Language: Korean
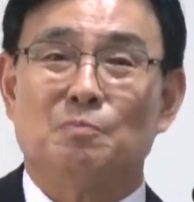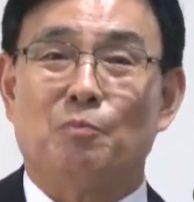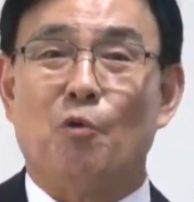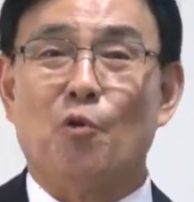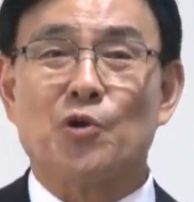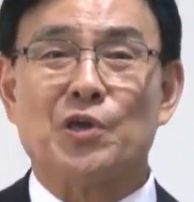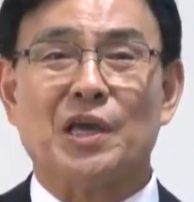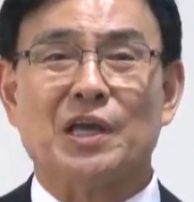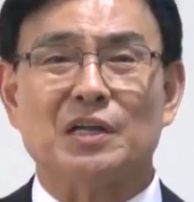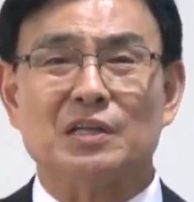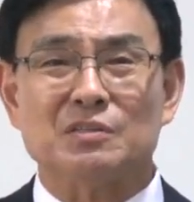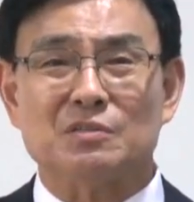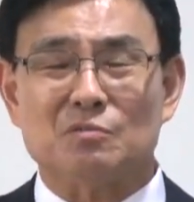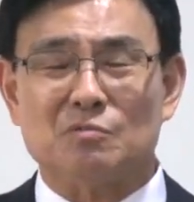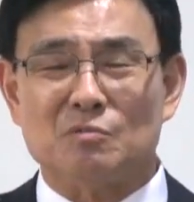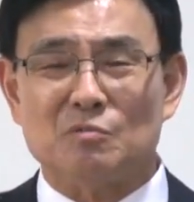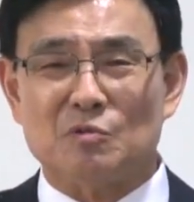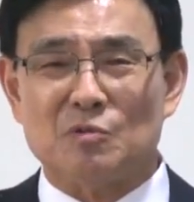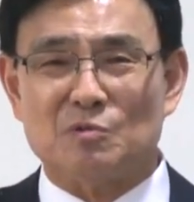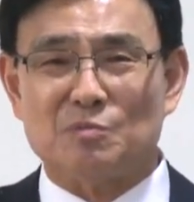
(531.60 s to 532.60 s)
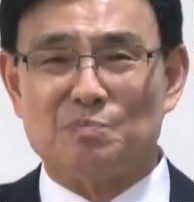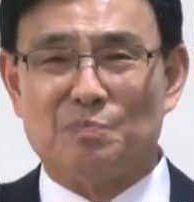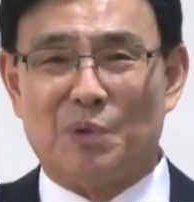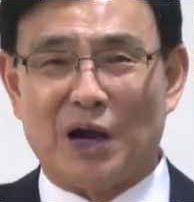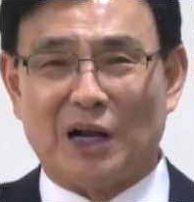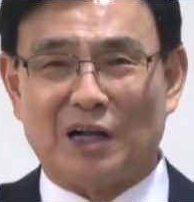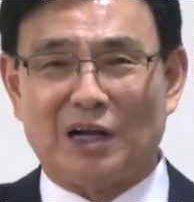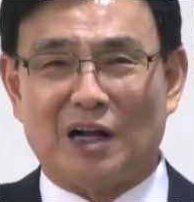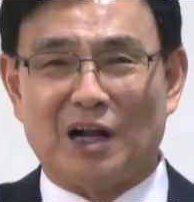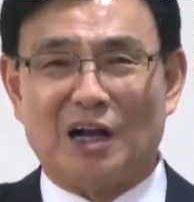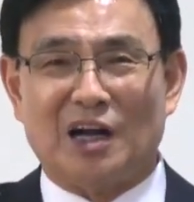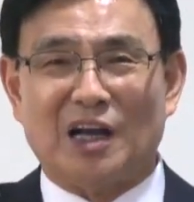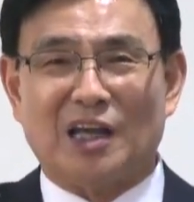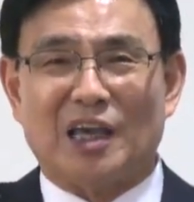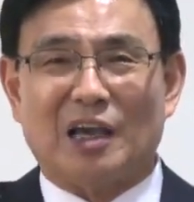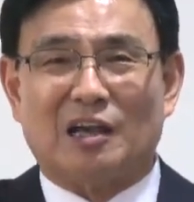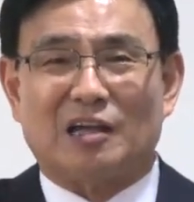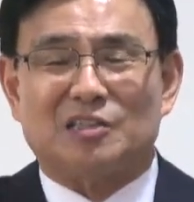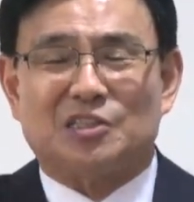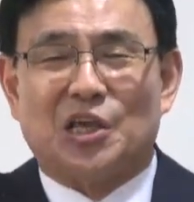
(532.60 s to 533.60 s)
보기에는
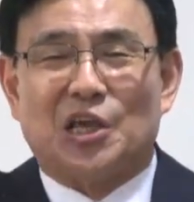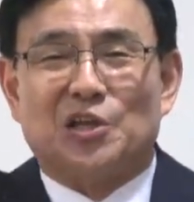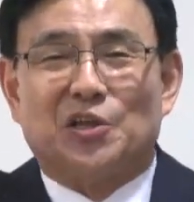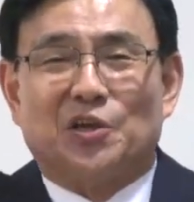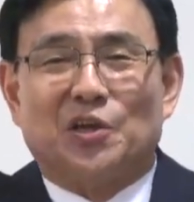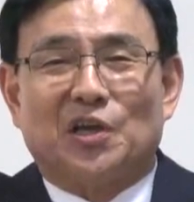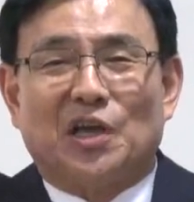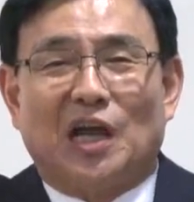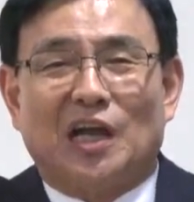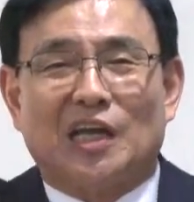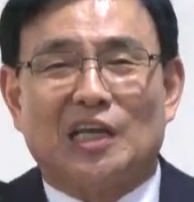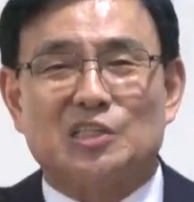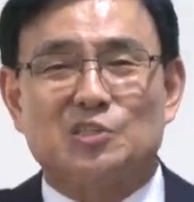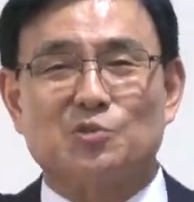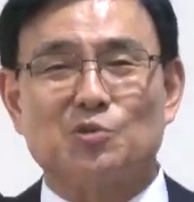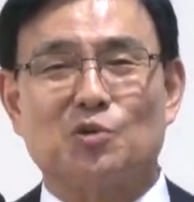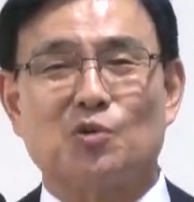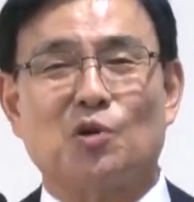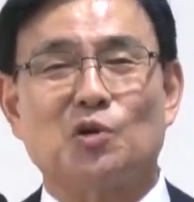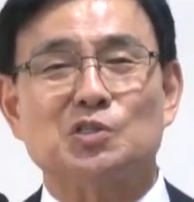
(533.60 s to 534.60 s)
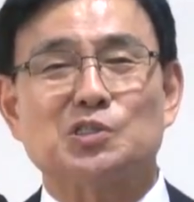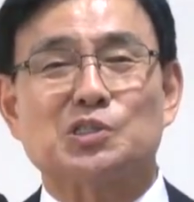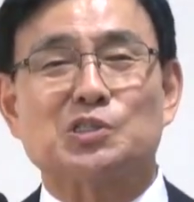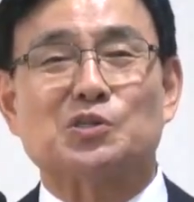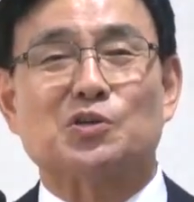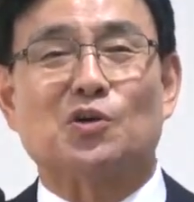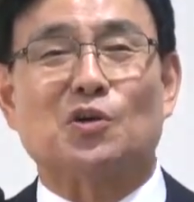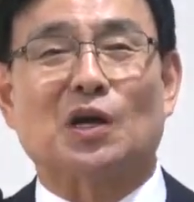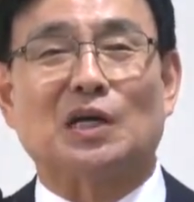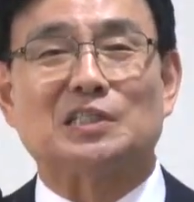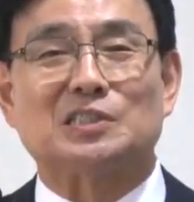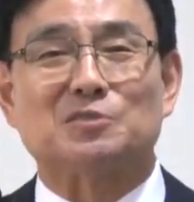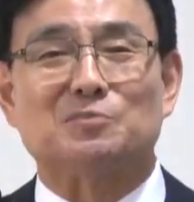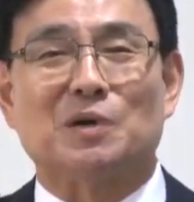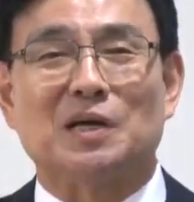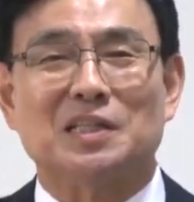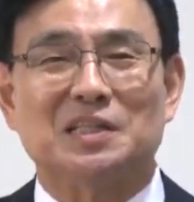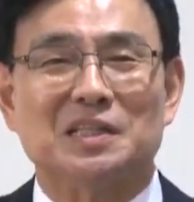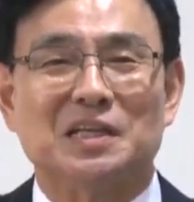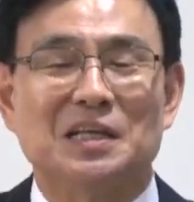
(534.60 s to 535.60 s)
막강하게 세력이 강해지고 커지는 것
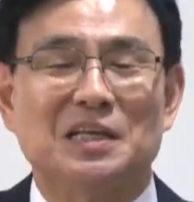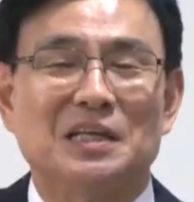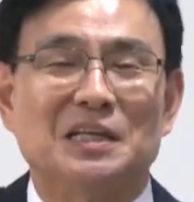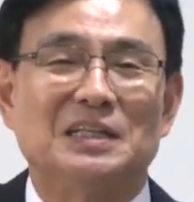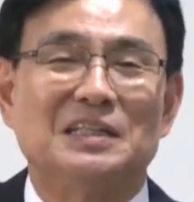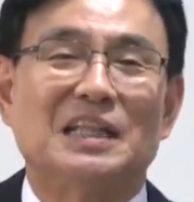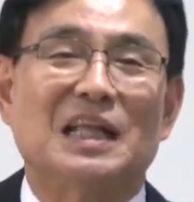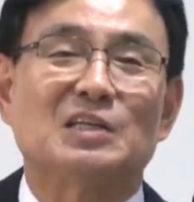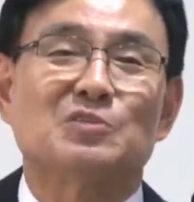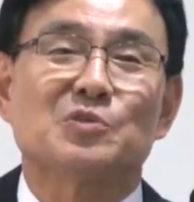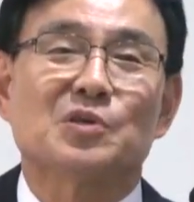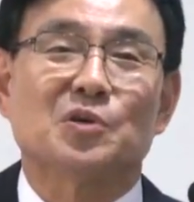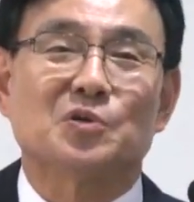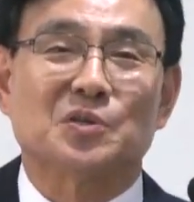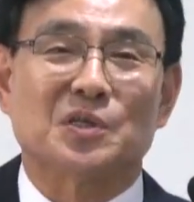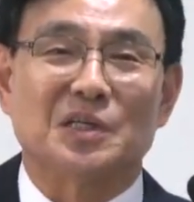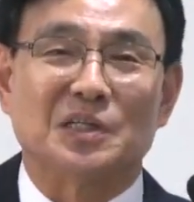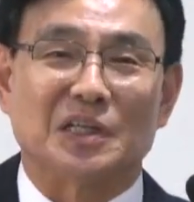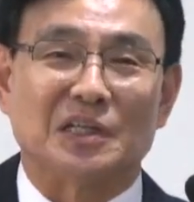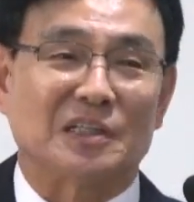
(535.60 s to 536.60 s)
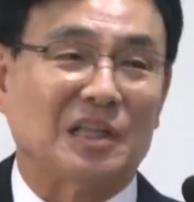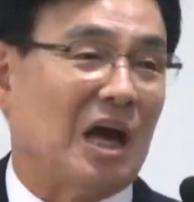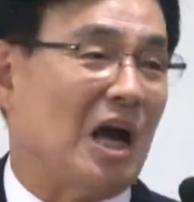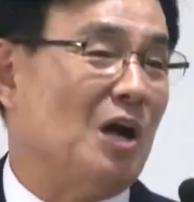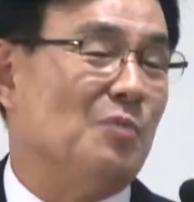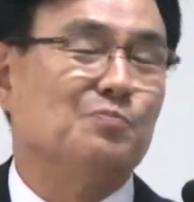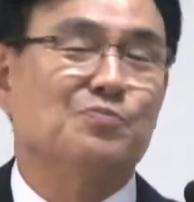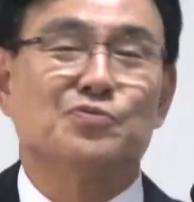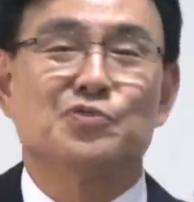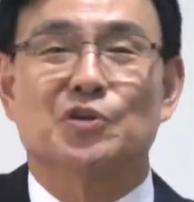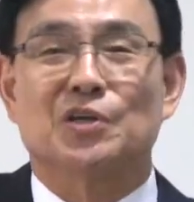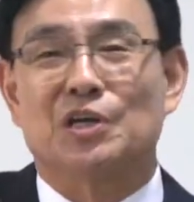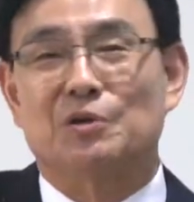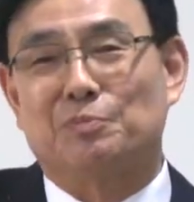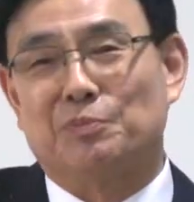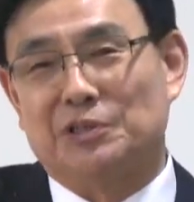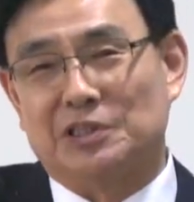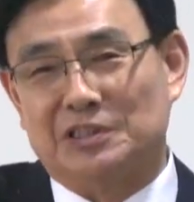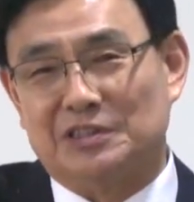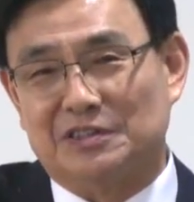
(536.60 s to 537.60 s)
같지만 나중에 어떻게 돼? 다
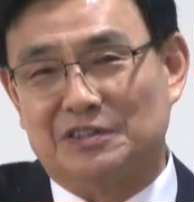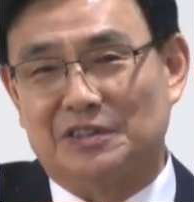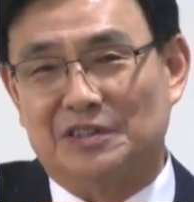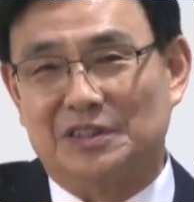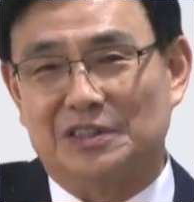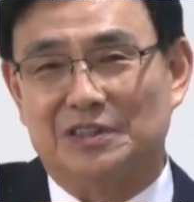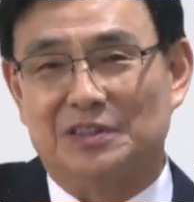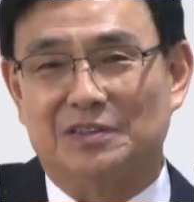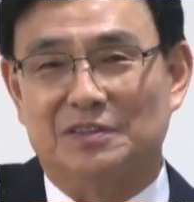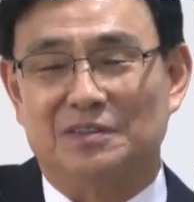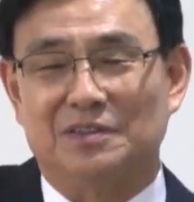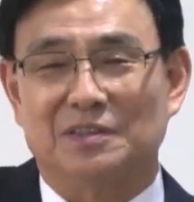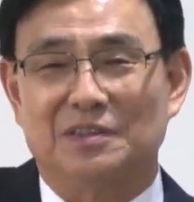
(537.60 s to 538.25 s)
분열해 버리는 것이에요.